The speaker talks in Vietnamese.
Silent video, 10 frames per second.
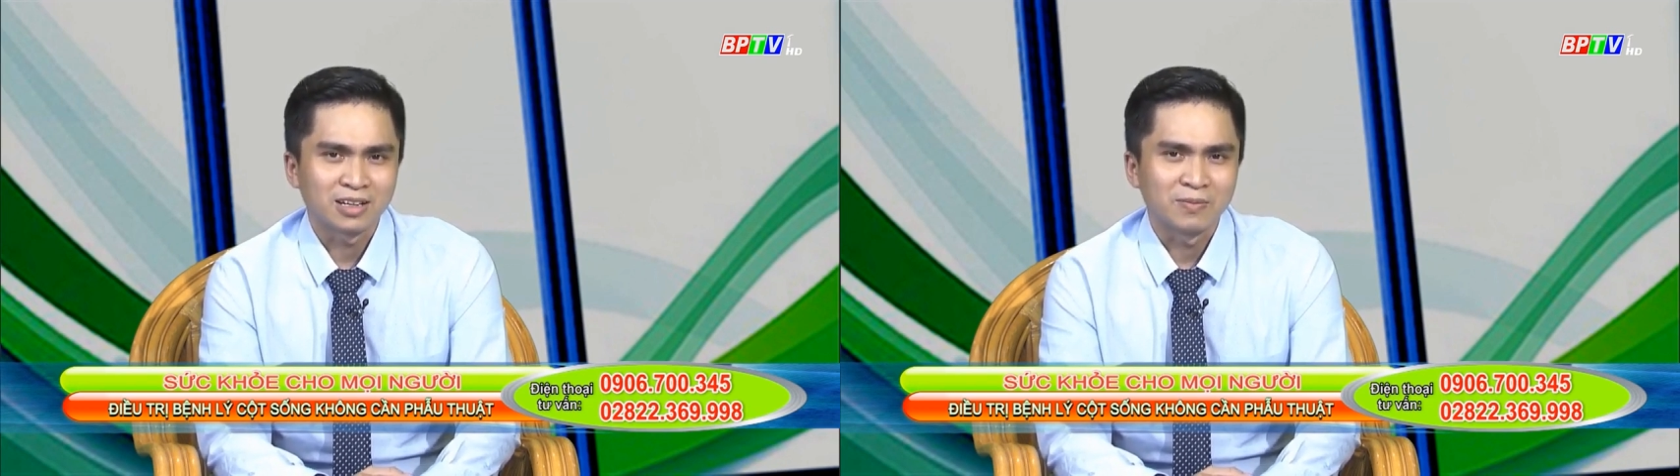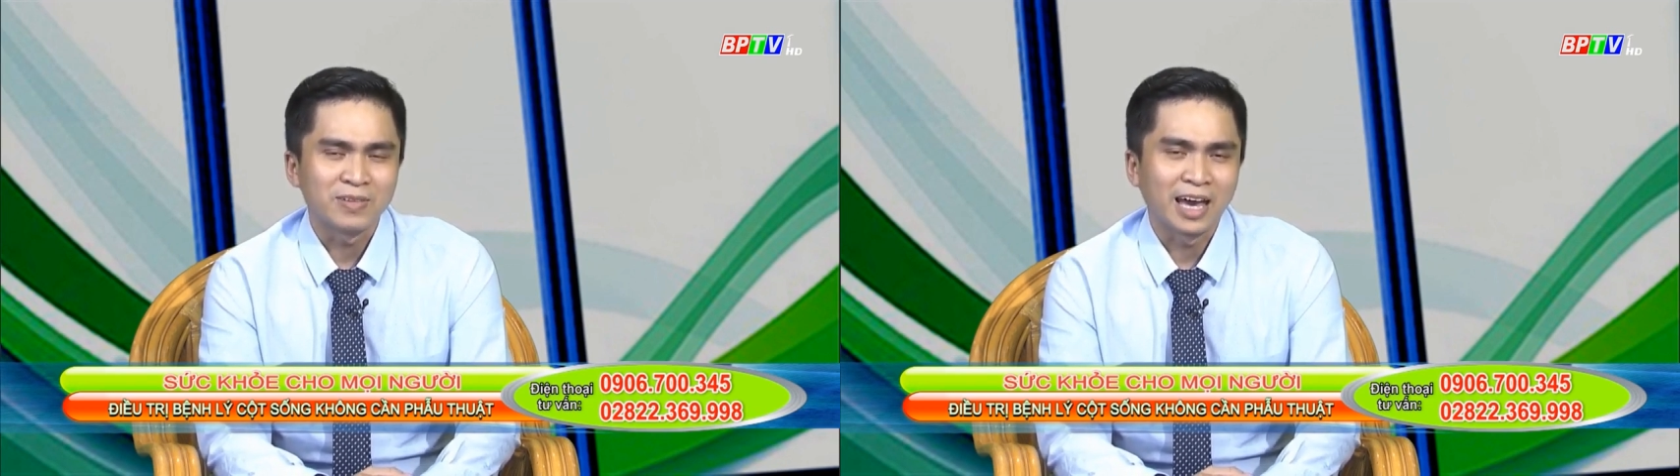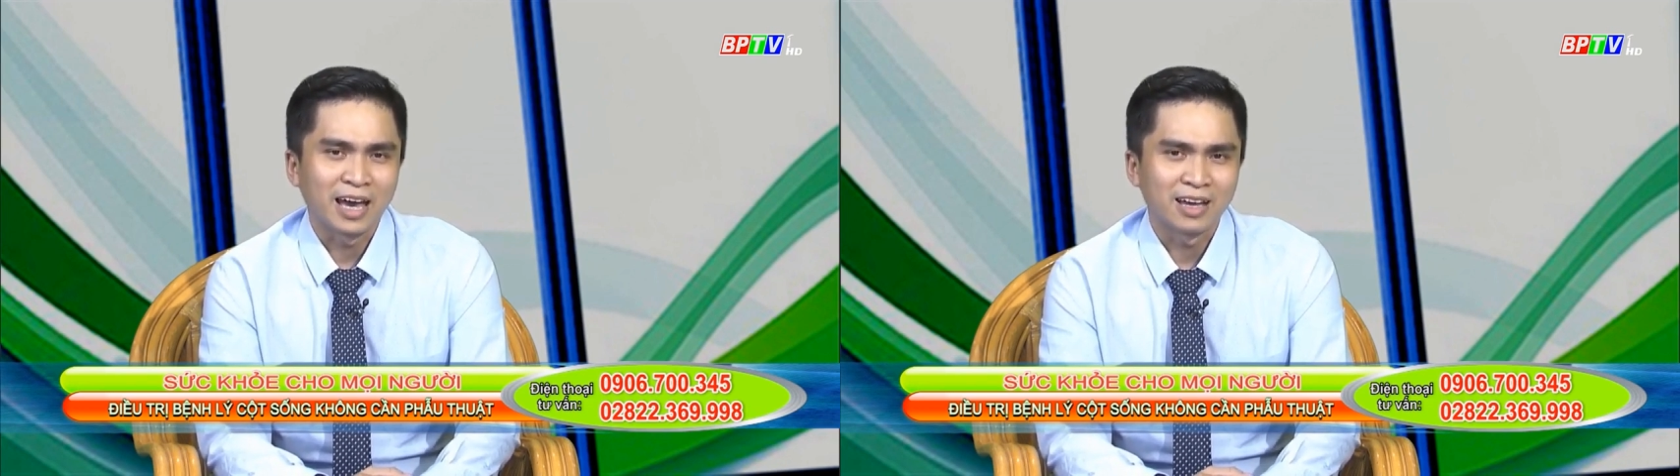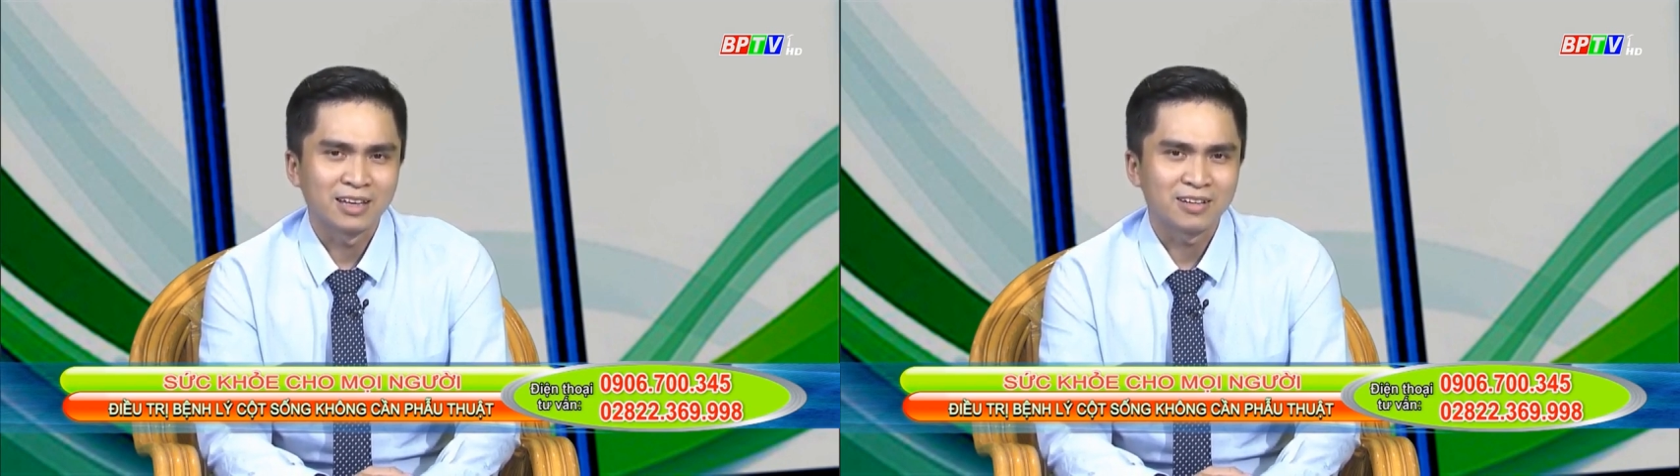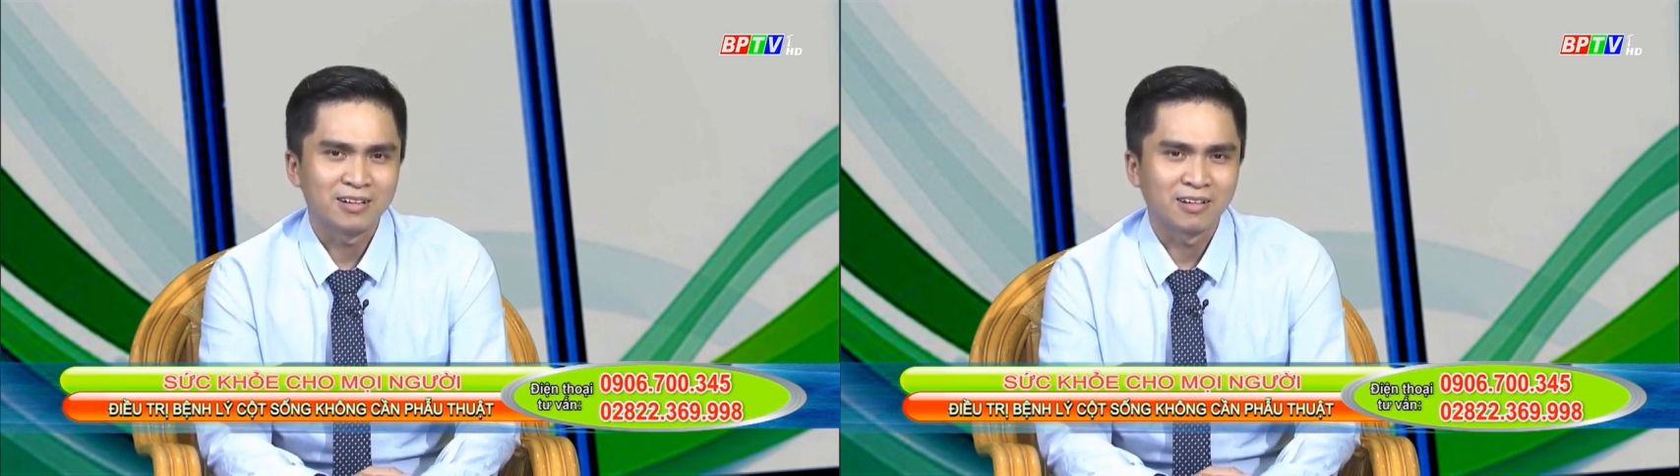kiểm tra
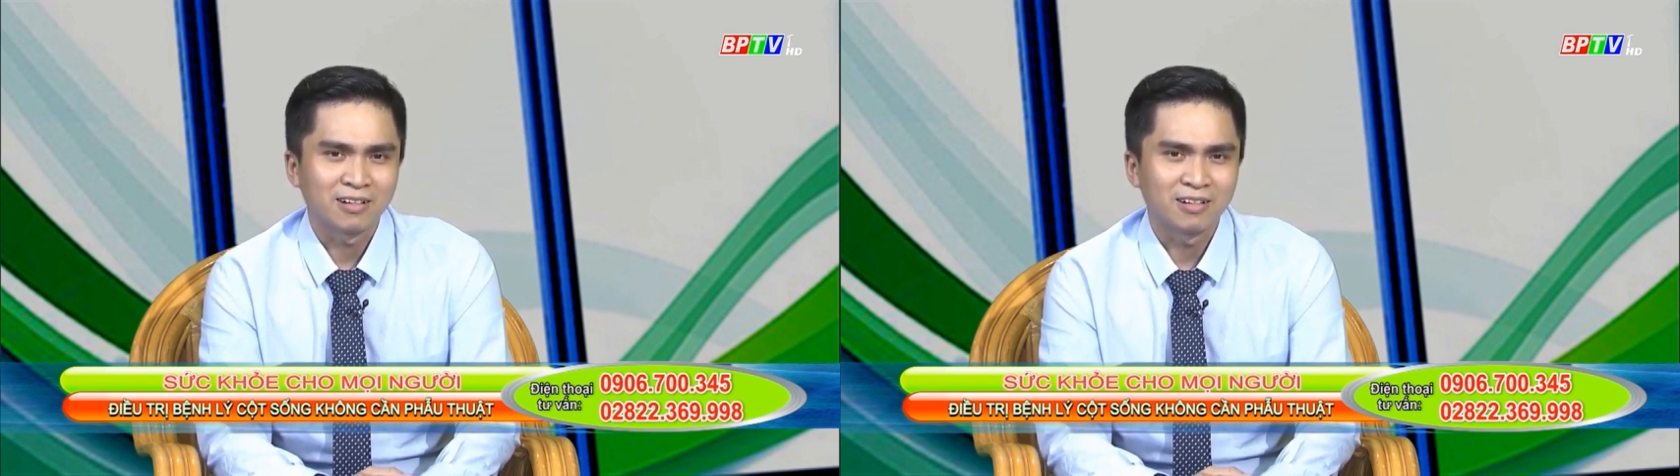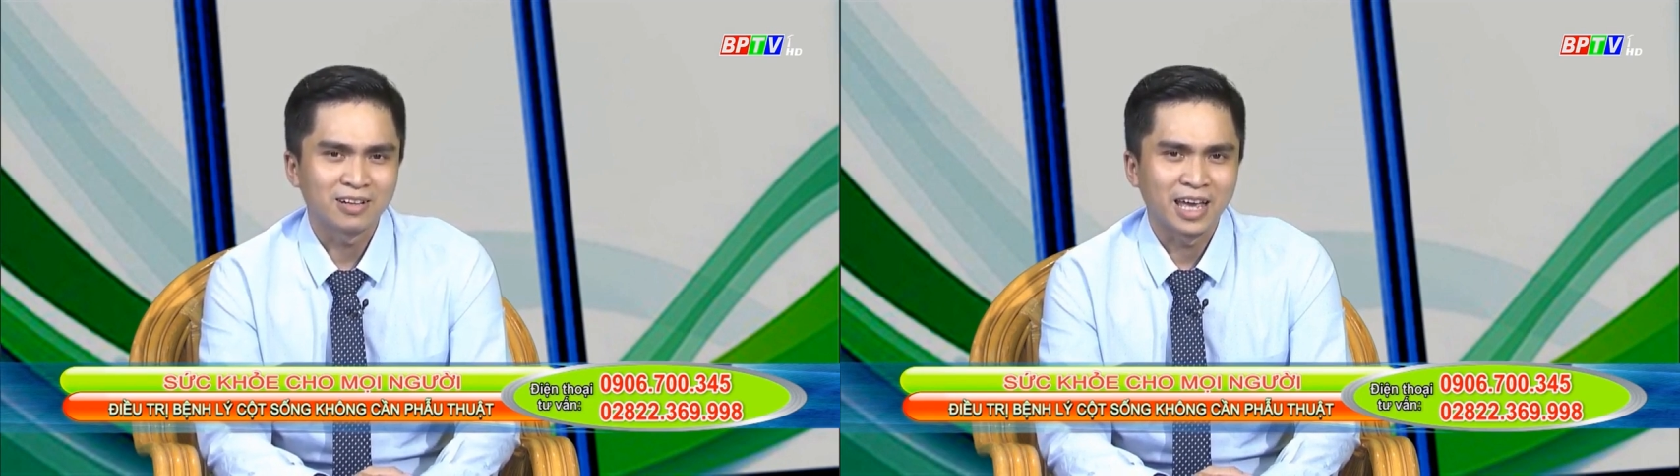chứ đừng có